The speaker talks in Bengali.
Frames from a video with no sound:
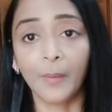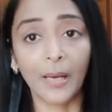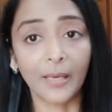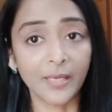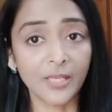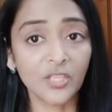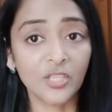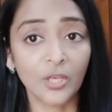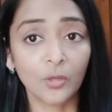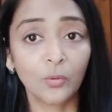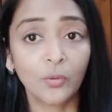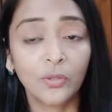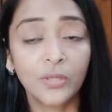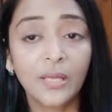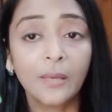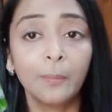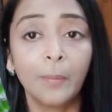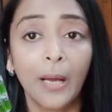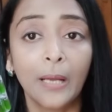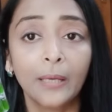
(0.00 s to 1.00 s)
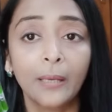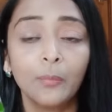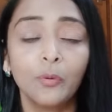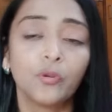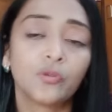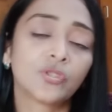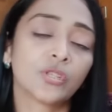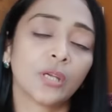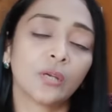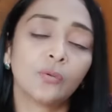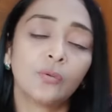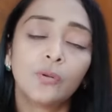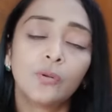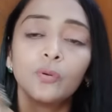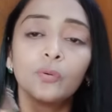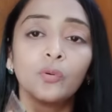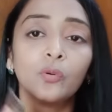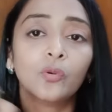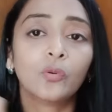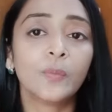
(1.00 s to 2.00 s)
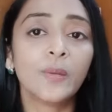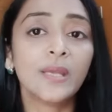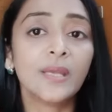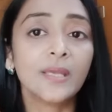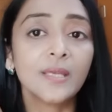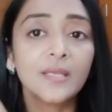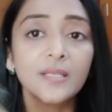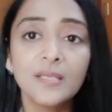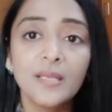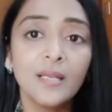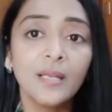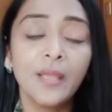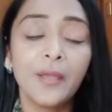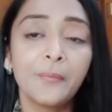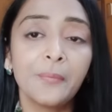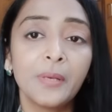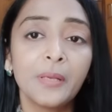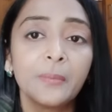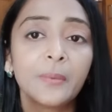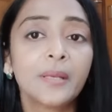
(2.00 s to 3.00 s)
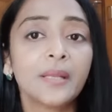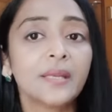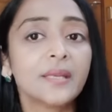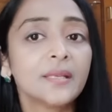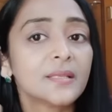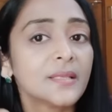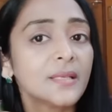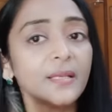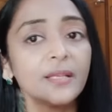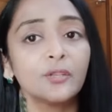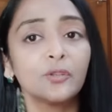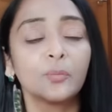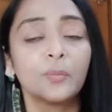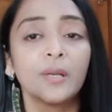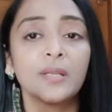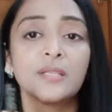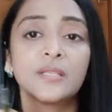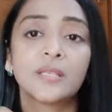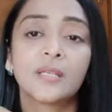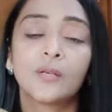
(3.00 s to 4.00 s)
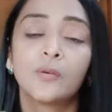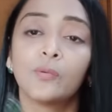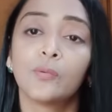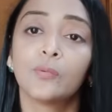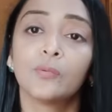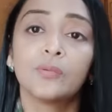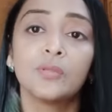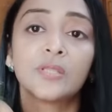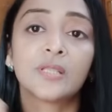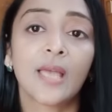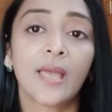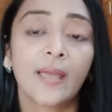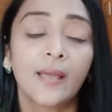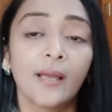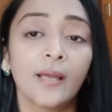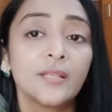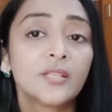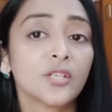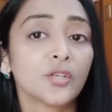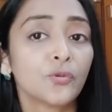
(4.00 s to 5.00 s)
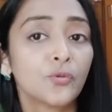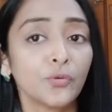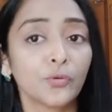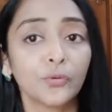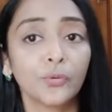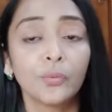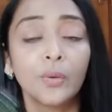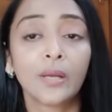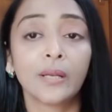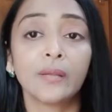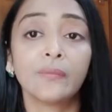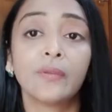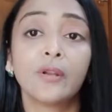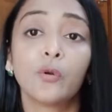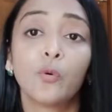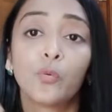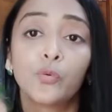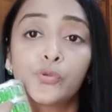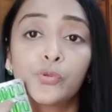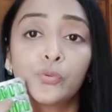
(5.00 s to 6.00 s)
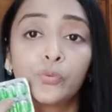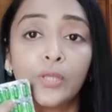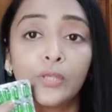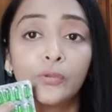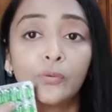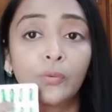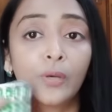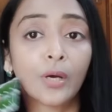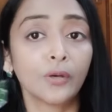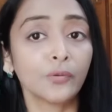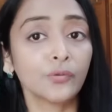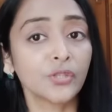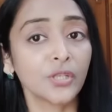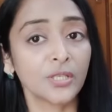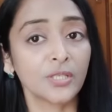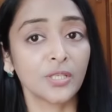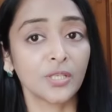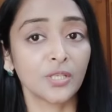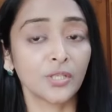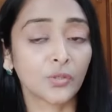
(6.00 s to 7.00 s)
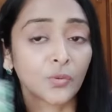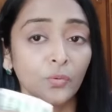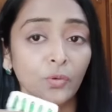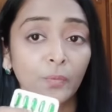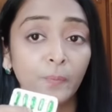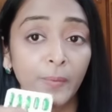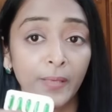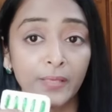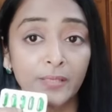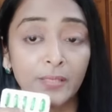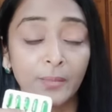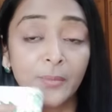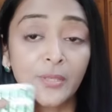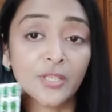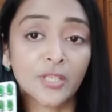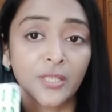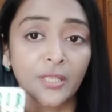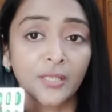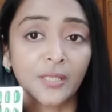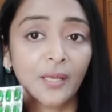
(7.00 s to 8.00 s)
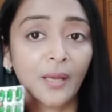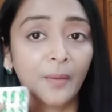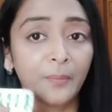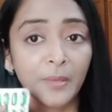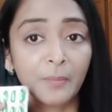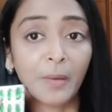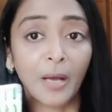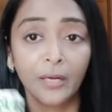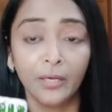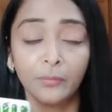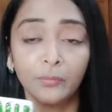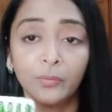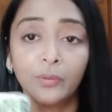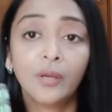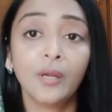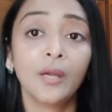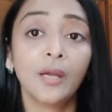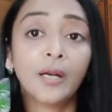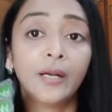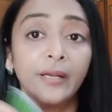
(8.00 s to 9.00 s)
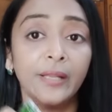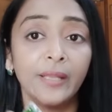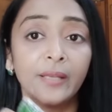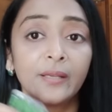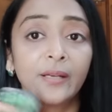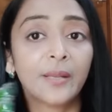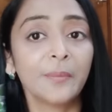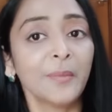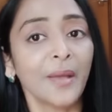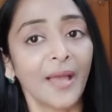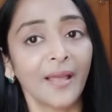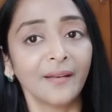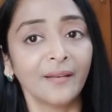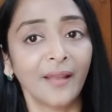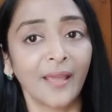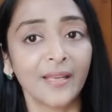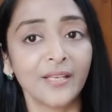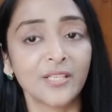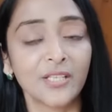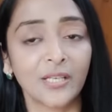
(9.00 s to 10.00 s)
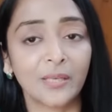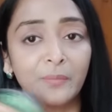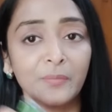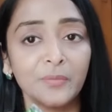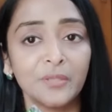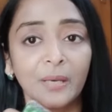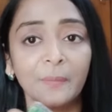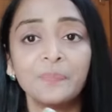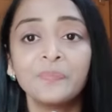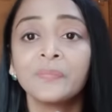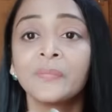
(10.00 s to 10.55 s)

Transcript: বাকি যেগুলো দিয়ে বানাবো সেগুলো খুবই ইজিলি অ্যাভেলেবেল ইজিলি তোমরা যে কোনো জায়গায় যে কোনো দোকানে ইভেন ওষুধের দোকানেও সেই জিনিসগুলো পেয়ে যাবে যেটা দিয়ে আমি বানাবো ডে ক্রিম অ্যান্ড নাইট ক্রিমটা